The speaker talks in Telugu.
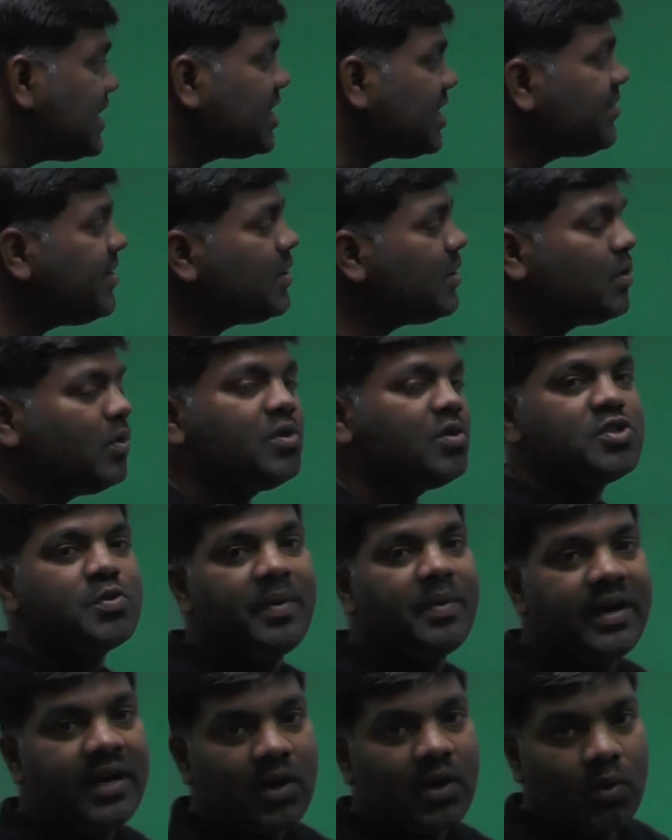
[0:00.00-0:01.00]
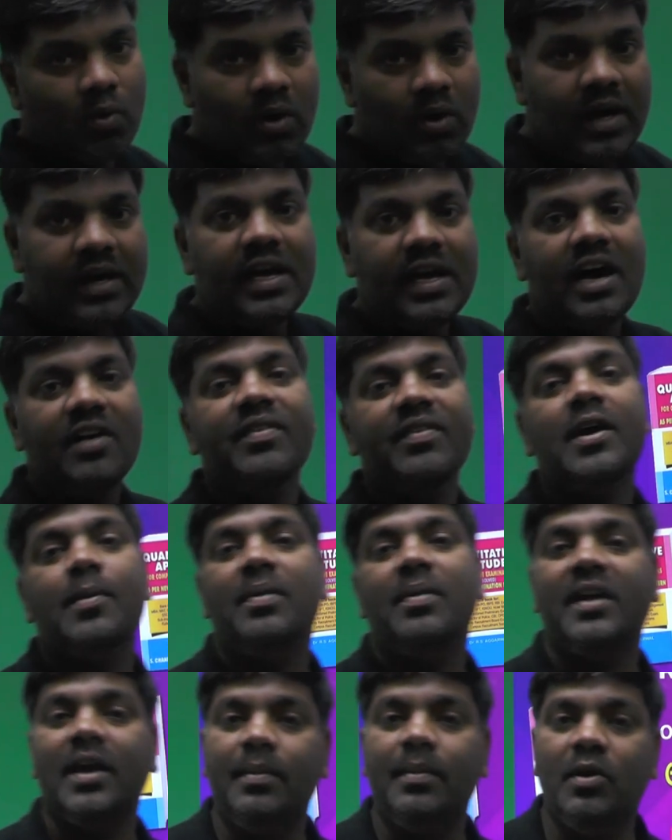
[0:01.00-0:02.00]
అగర్వాల్ కోర్స్ పైన కూడా ఈ ఆఫర్
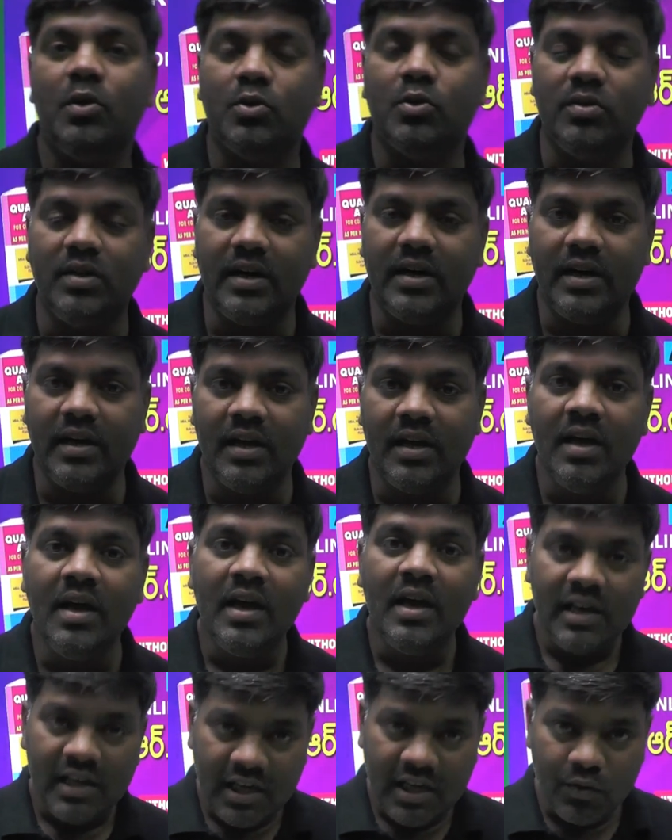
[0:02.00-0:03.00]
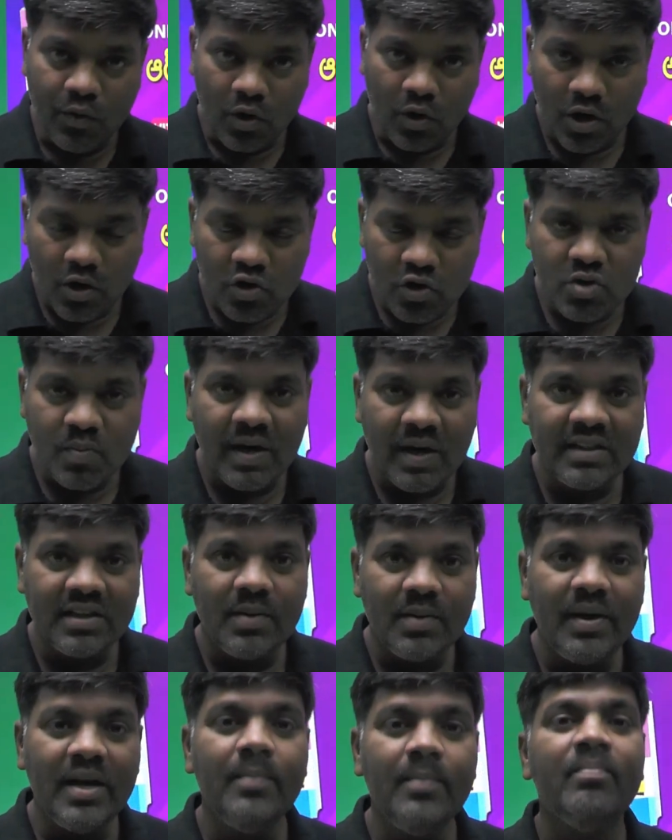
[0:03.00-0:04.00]
అప్లికేబుల్ అవుతుందండి ఈ ఒక్కరోజు
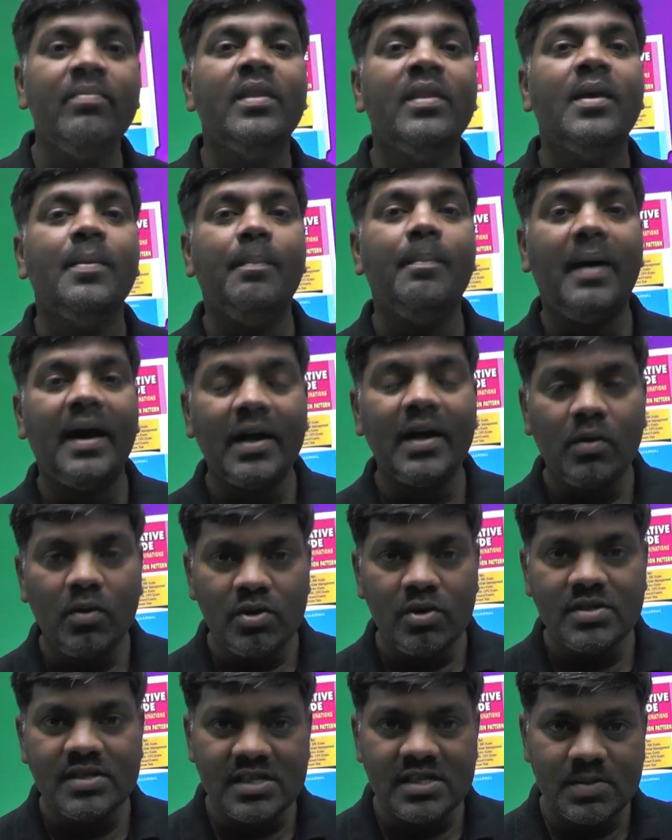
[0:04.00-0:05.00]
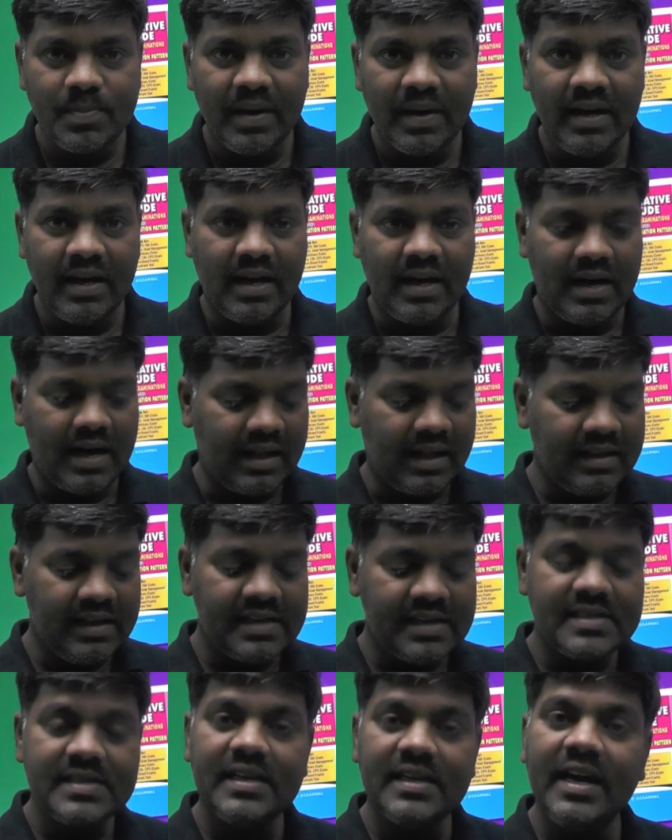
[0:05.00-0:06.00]
మాత్రమే మన కోర్సెస్ పైన అది
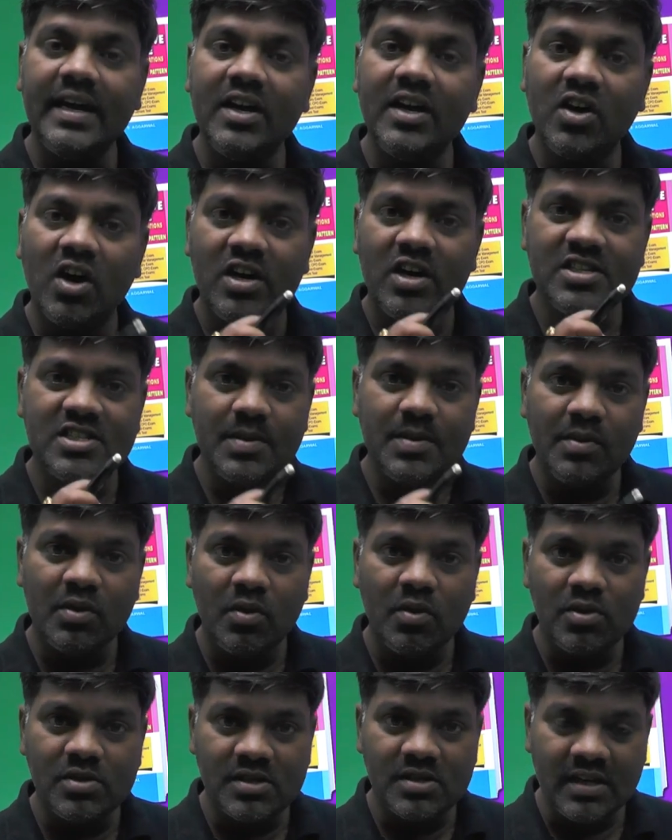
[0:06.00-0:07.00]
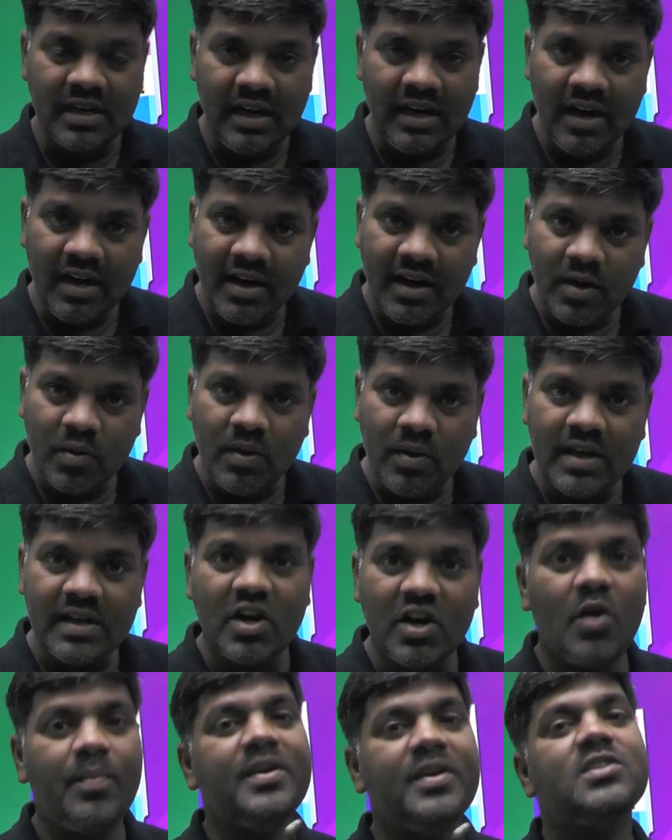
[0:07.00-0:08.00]
ఎస్ఐ అండ్ కానిస్టేబుల్ కోర్స్కి రిలేటెడ్ ఉండే
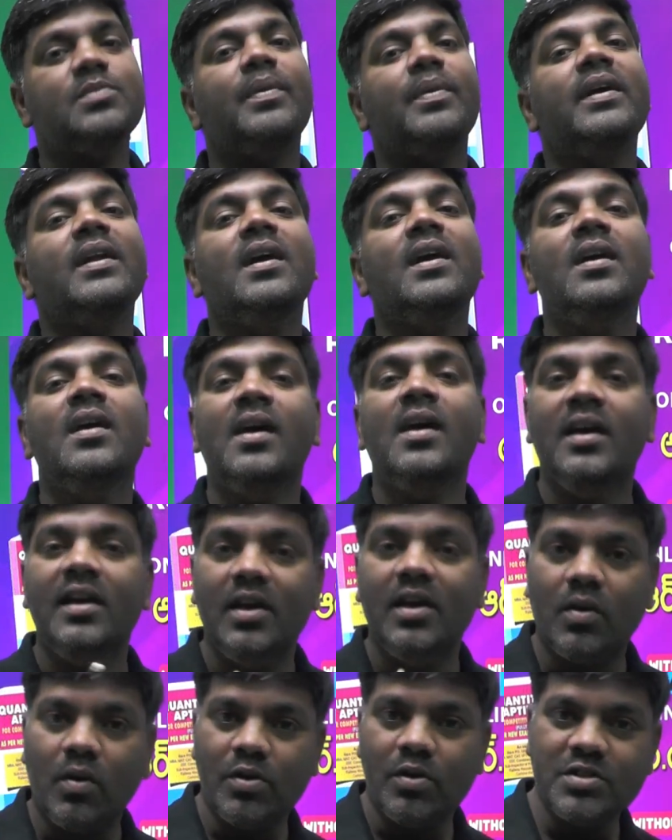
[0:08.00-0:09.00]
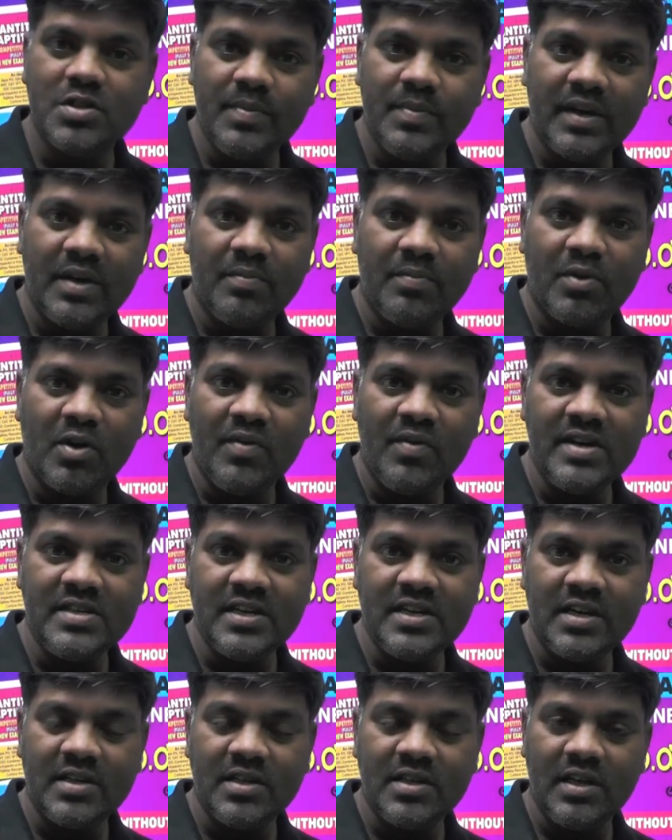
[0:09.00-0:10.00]
టాపిక్స్ పైన ఈ కోర్సును మీకు ప్రొవైడ్
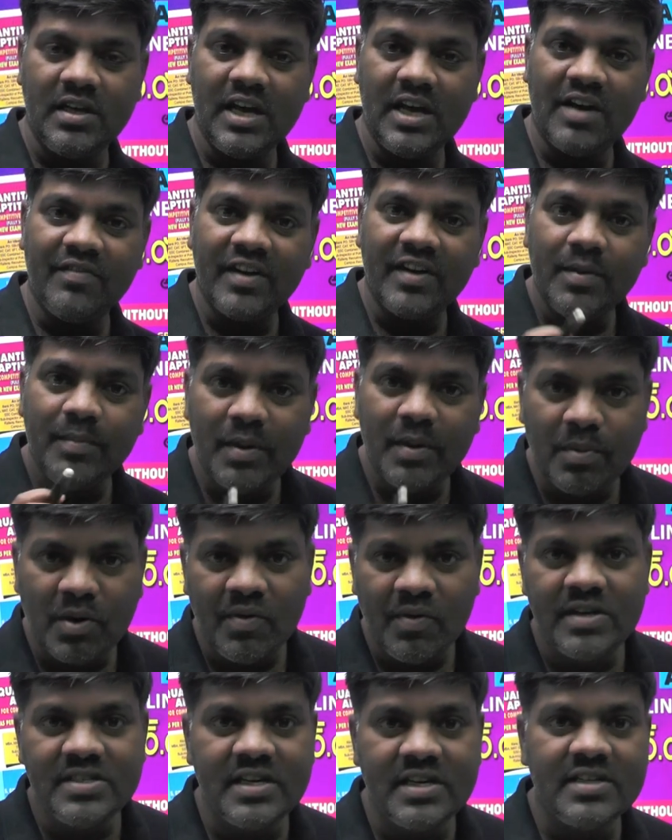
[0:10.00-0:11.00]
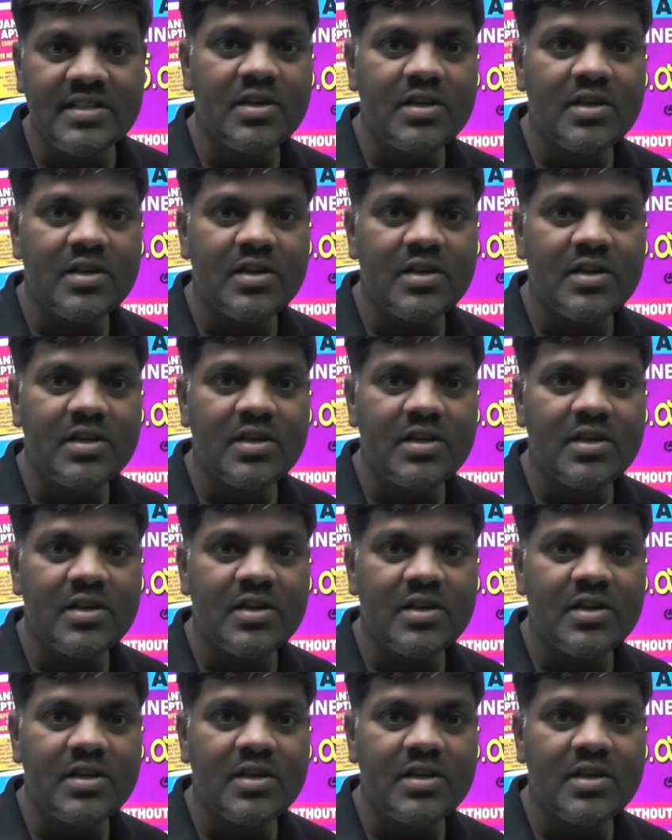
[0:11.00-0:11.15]
చేయడం ఈ ఆఫర్ని మీకు ప్రొవైడ్ చేయడం